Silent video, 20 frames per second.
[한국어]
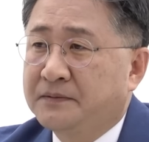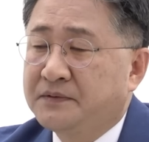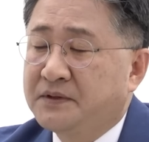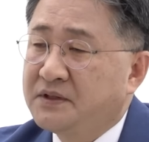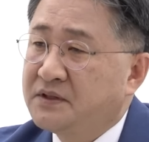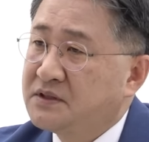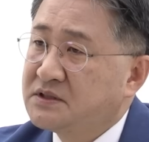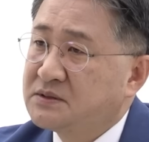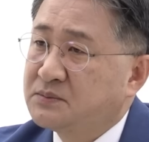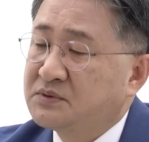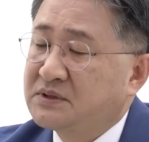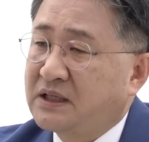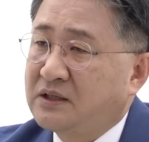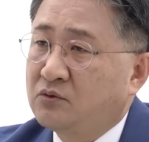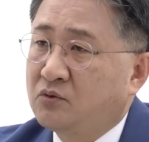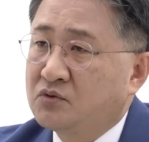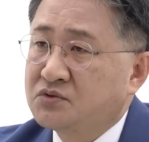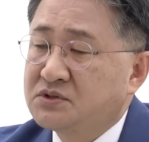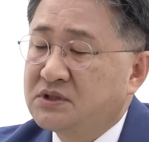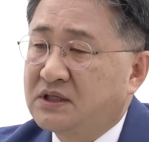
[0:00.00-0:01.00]
근데 여기서부터
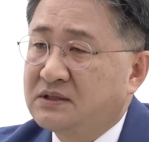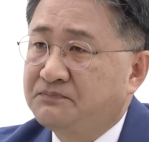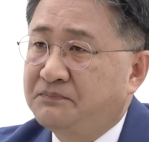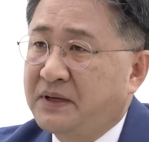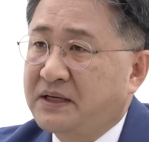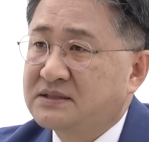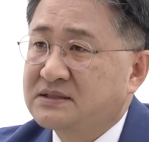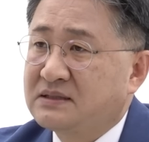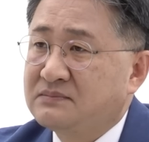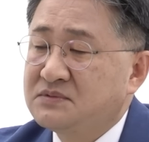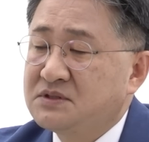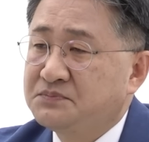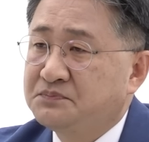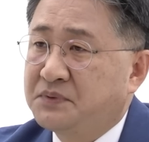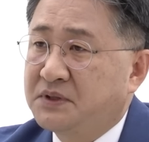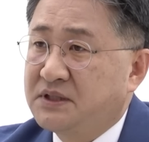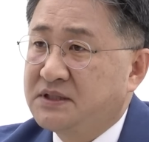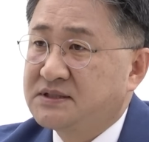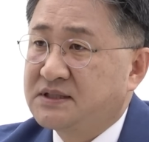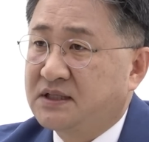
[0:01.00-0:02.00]
한 옷을 한
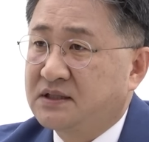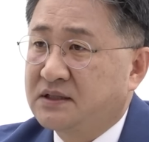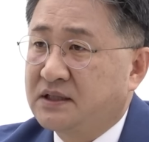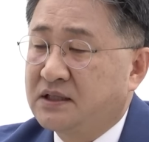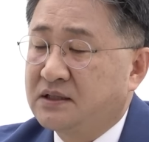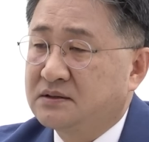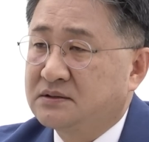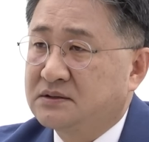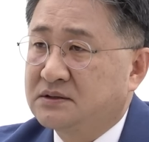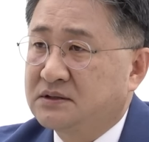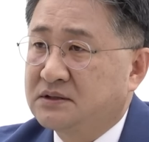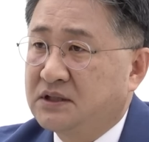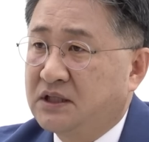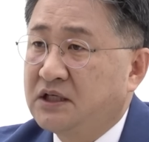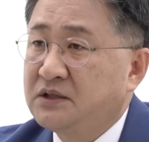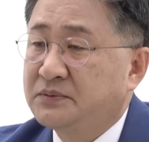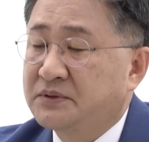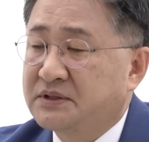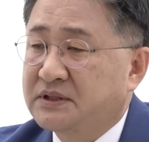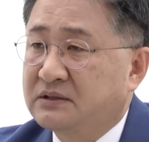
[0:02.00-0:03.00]
130벌 이상 해, 어,
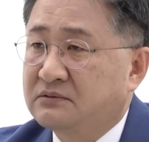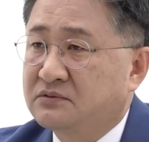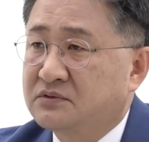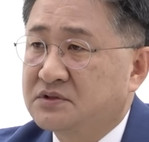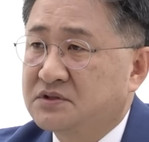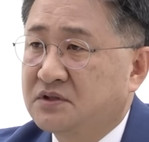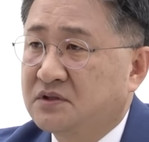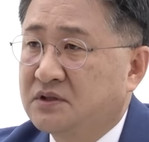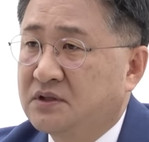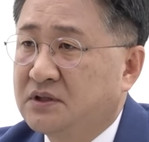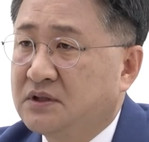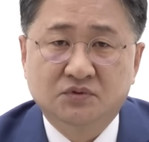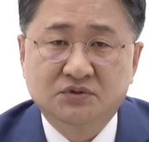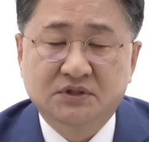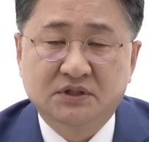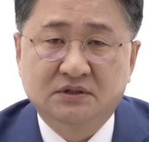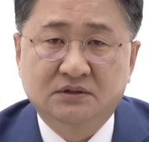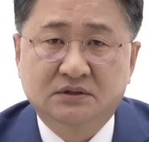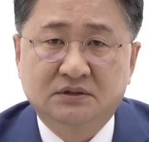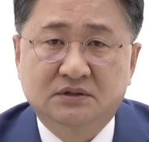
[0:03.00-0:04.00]
입었다고 그러죠.
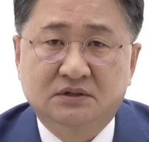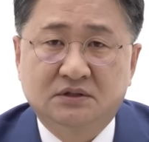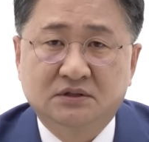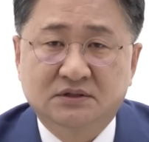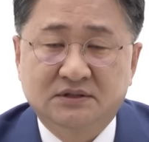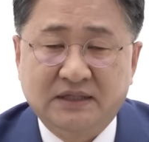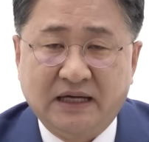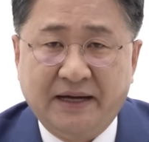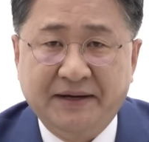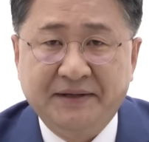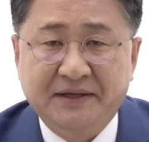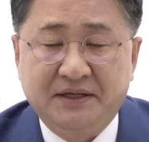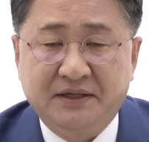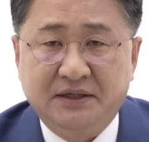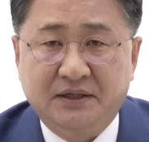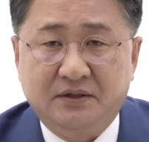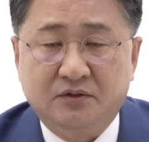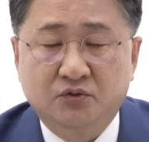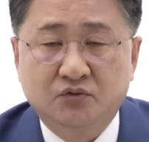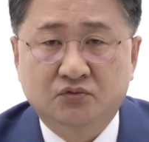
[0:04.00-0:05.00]
문제는 그
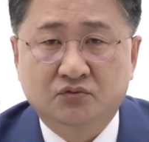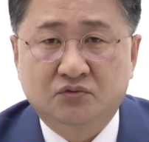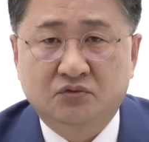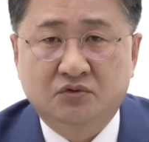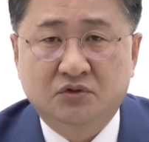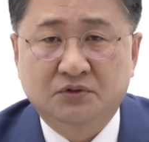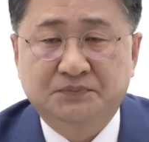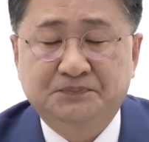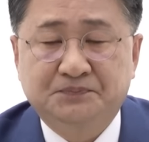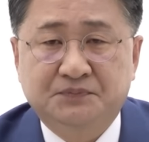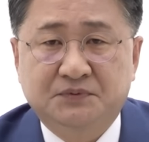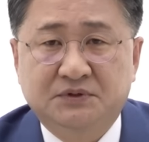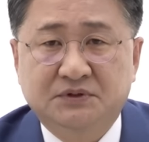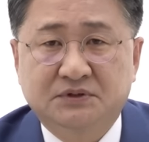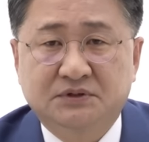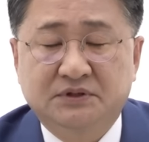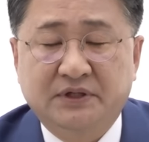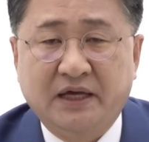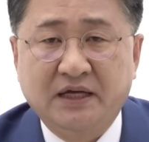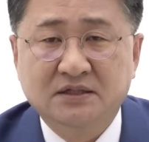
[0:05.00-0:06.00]
딸이 6급
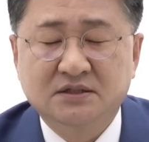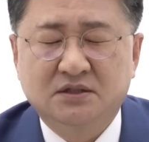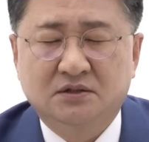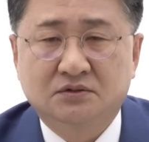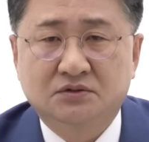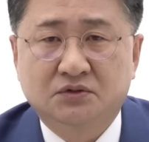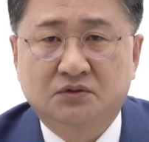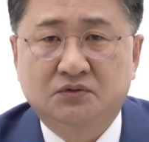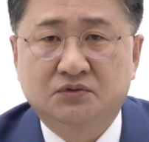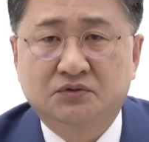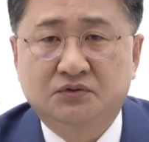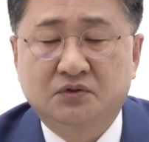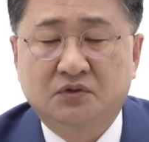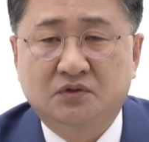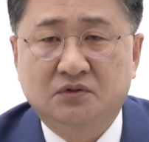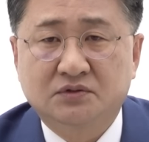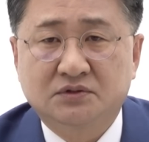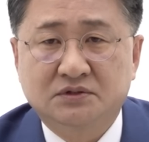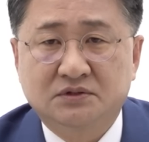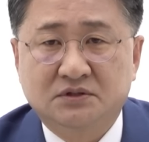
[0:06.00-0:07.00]
그
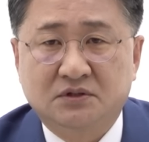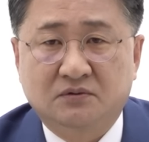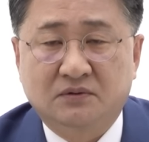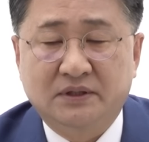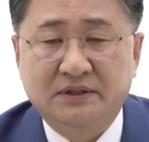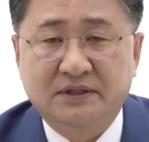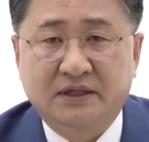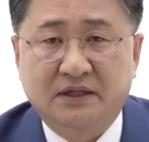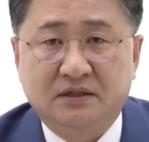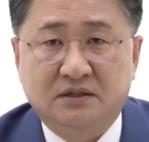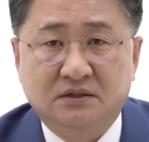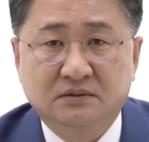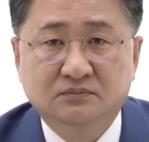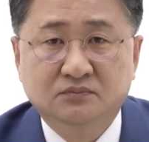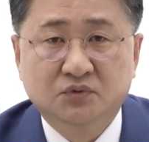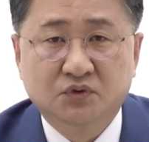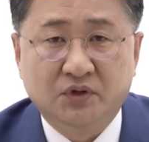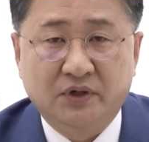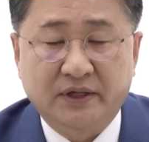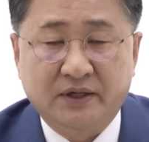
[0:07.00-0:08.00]
행정요원으로 청와대에
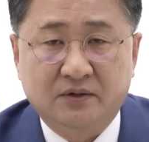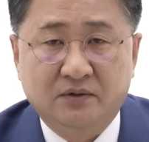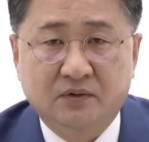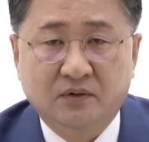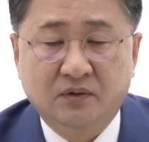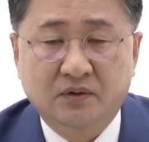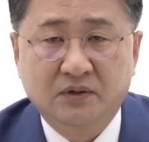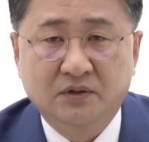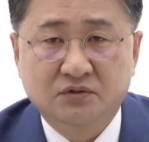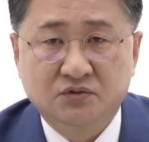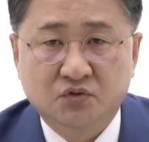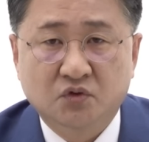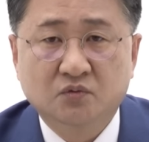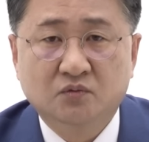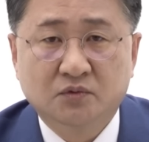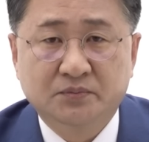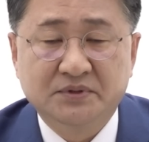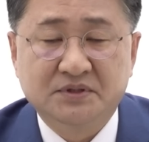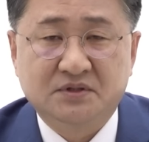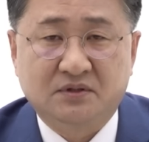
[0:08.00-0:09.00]
근무를 했고
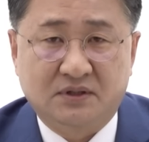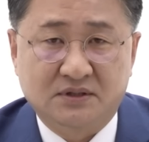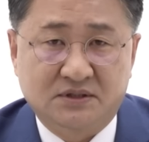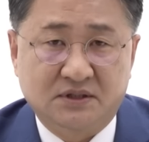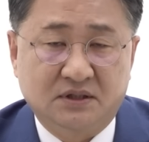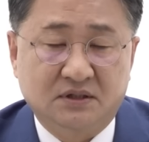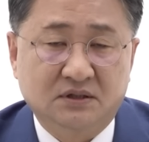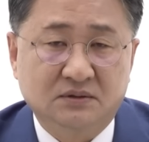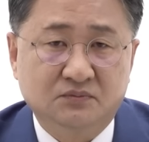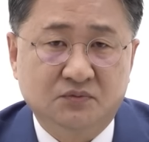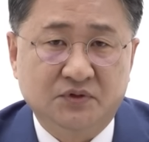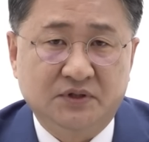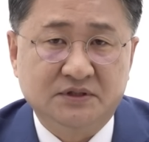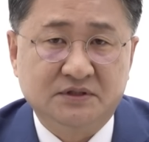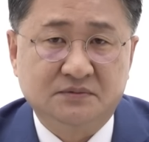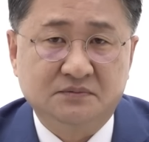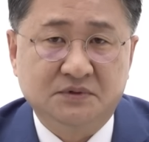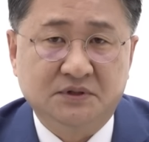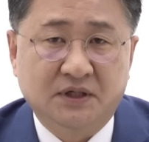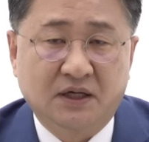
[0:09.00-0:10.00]
총무비서관실에 근무를
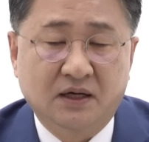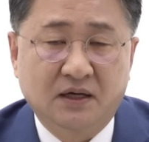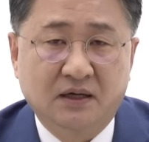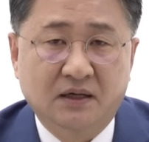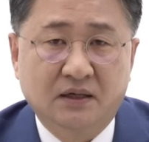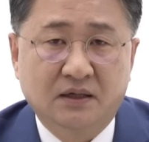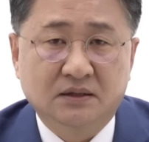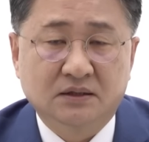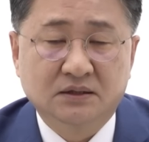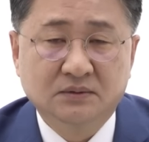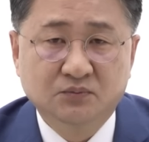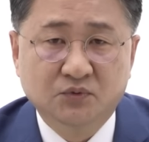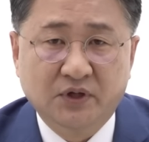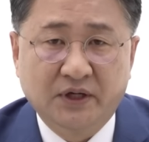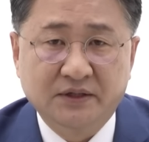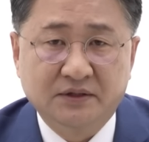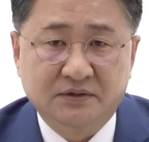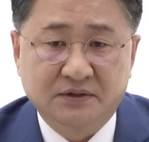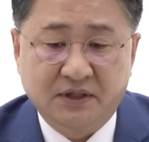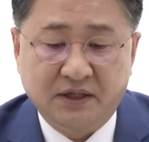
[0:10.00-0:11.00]
했습니다.
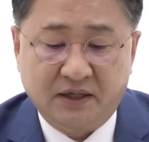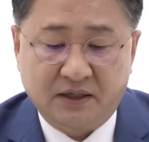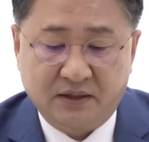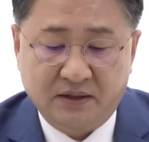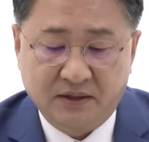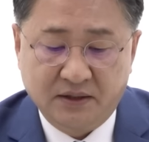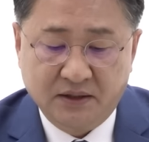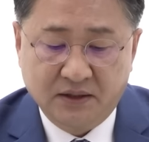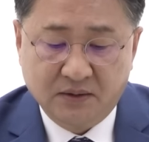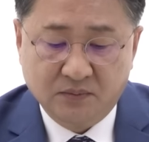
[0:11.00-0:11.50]
근무를 했는데